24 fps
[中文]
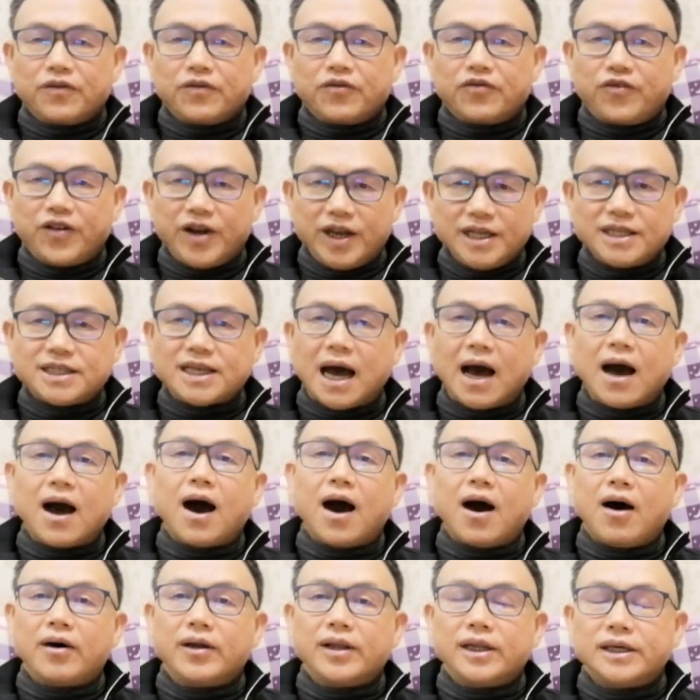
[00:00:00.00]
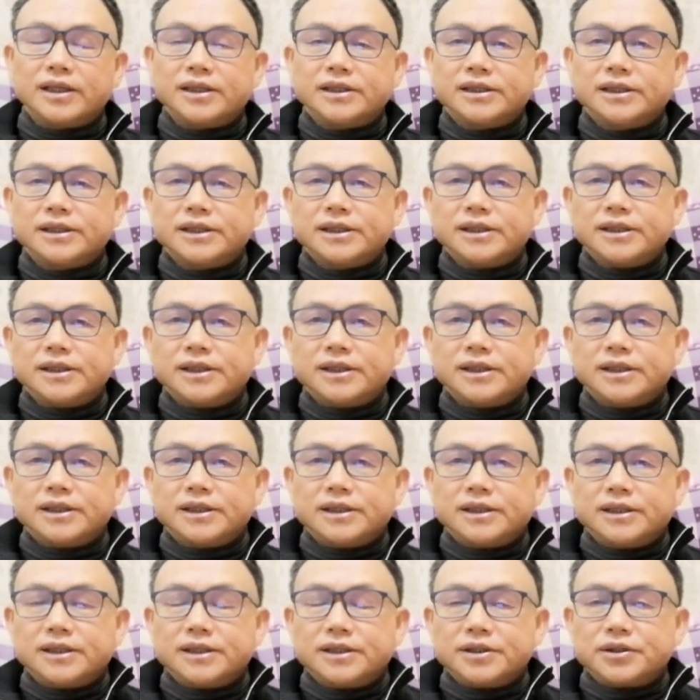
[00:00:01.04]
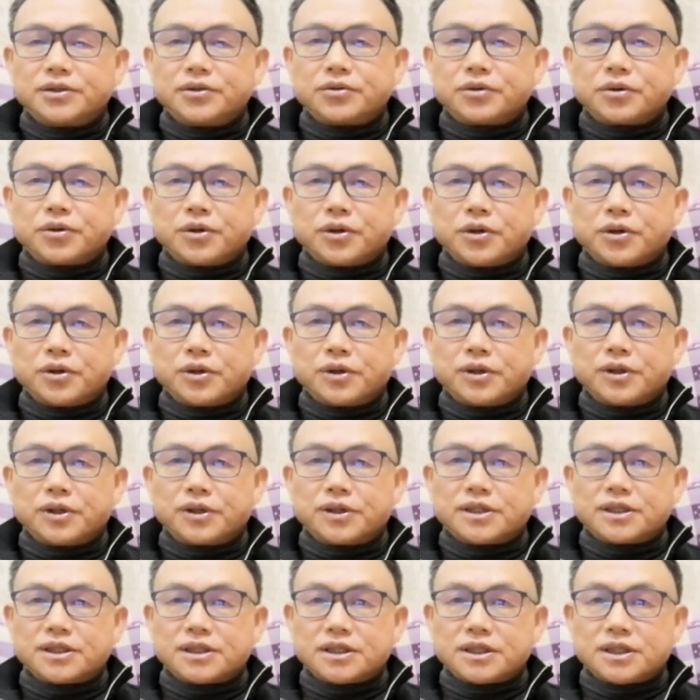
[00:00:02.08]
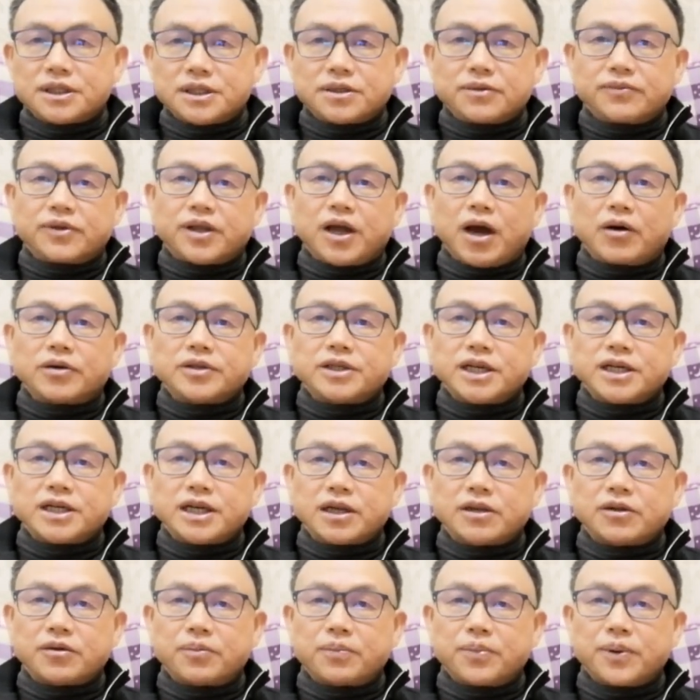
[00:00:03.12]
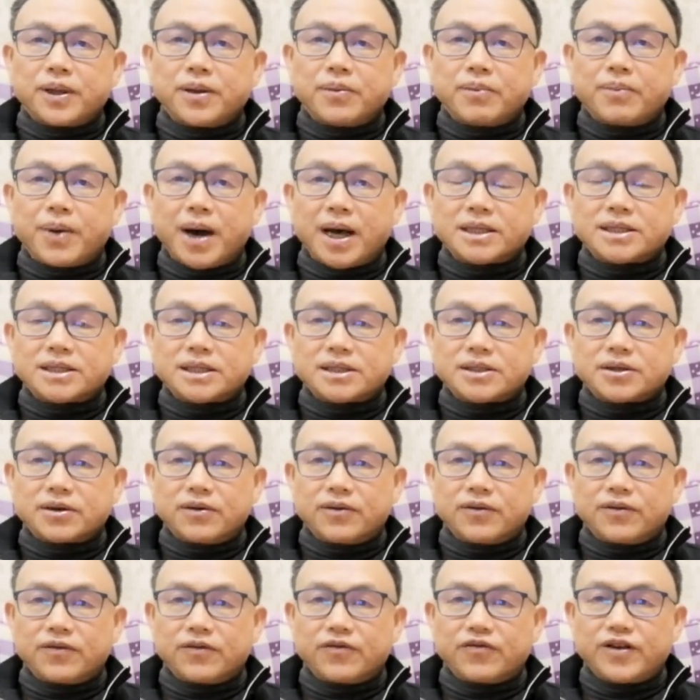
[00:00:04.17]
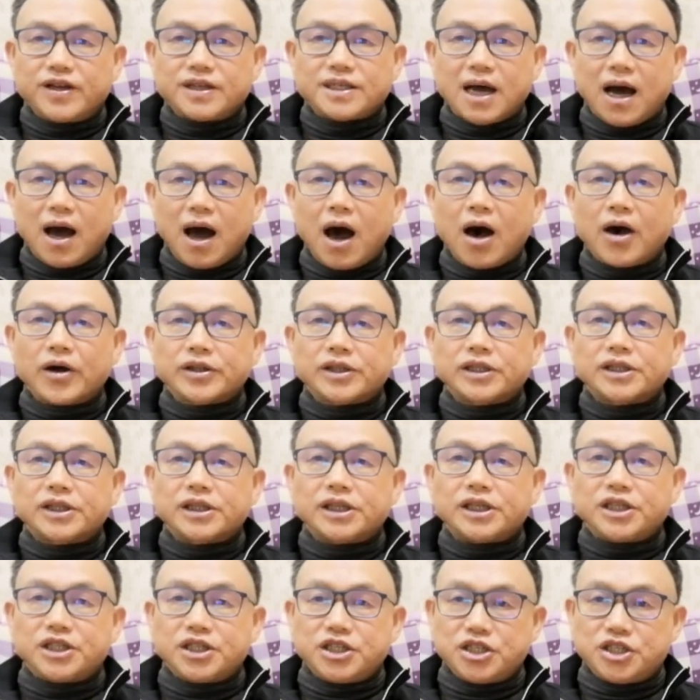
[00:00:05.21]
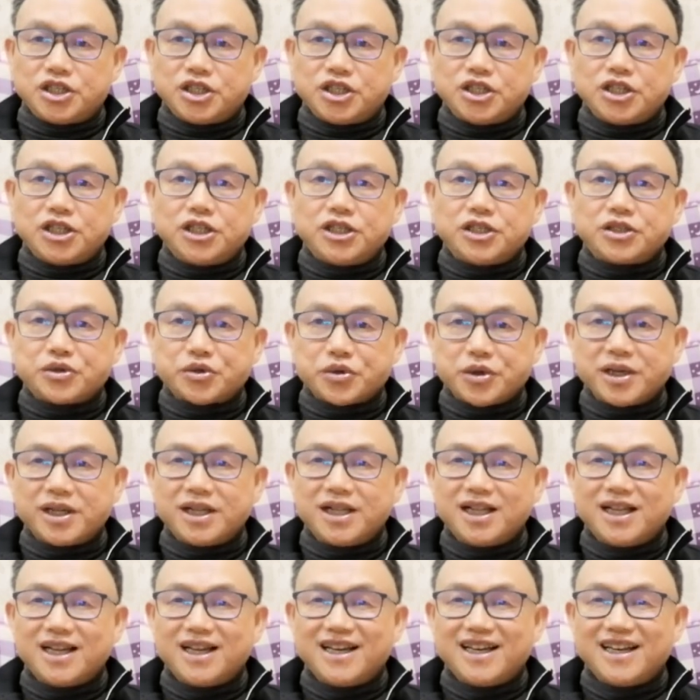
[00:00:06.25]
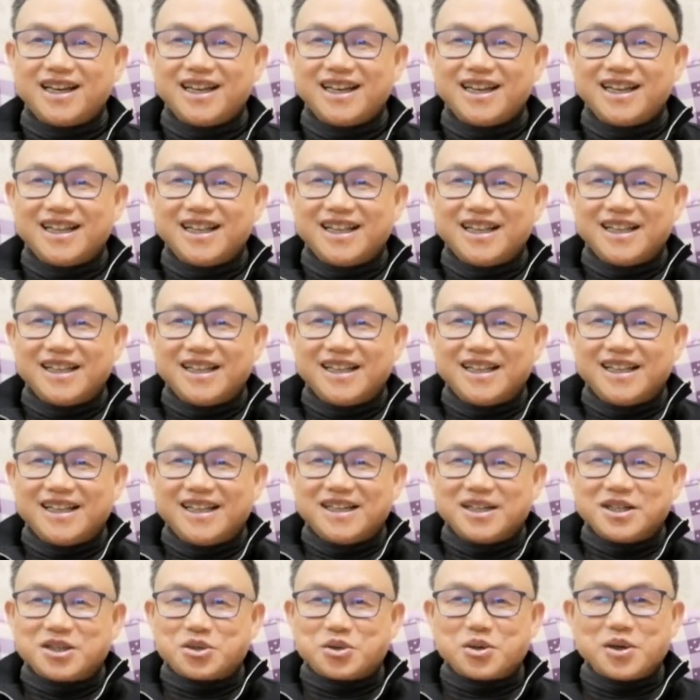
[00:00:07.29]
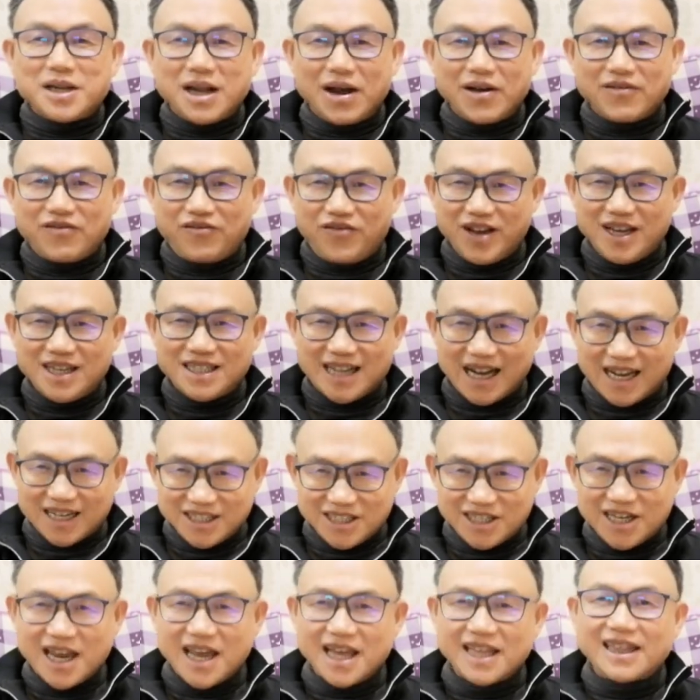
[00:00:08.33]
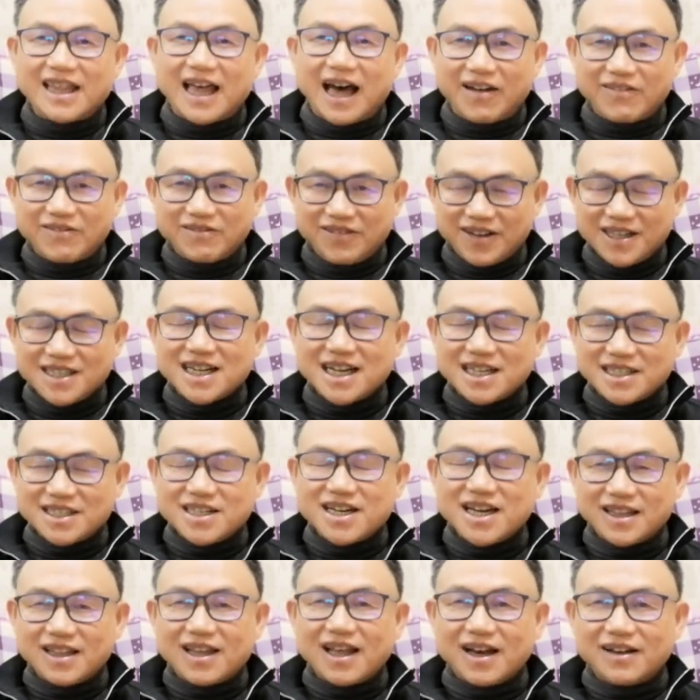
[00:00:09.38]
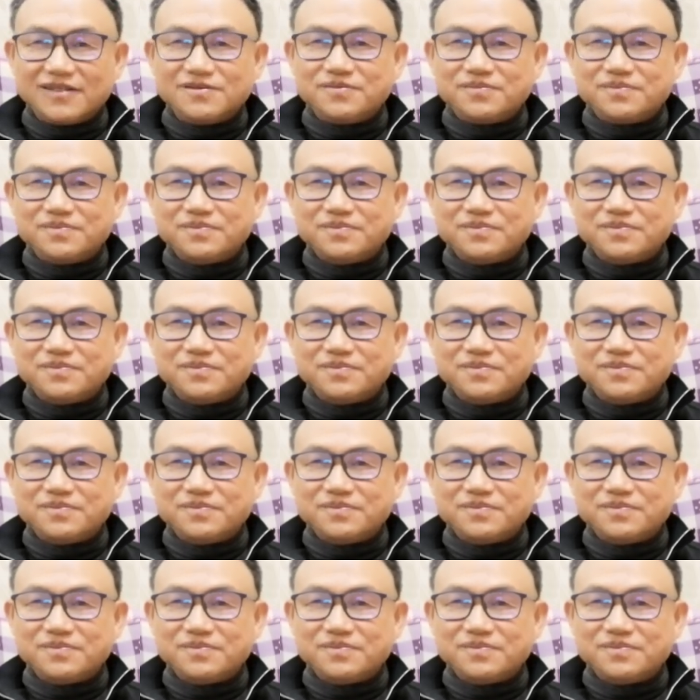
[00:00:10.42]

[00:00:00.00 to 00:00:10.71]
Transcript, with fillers: 非常好了。如果这种条件下都不能把这种非常好的体系理顺，虽然非常艰难，非常艰难，